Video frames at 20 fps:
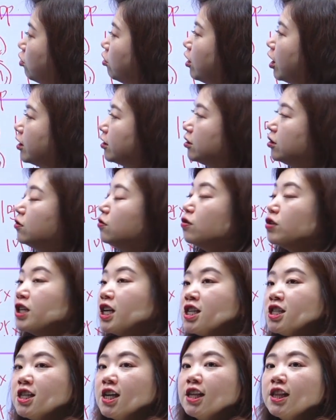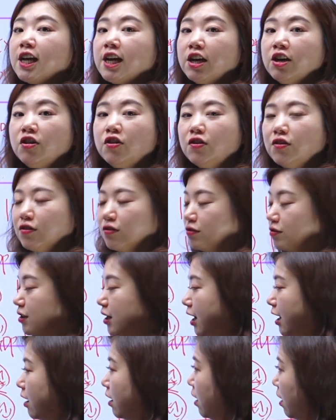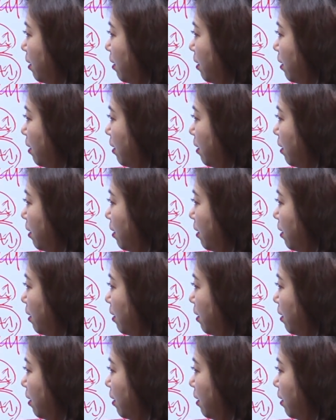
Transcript: 같은 거 샀잖아요. 자,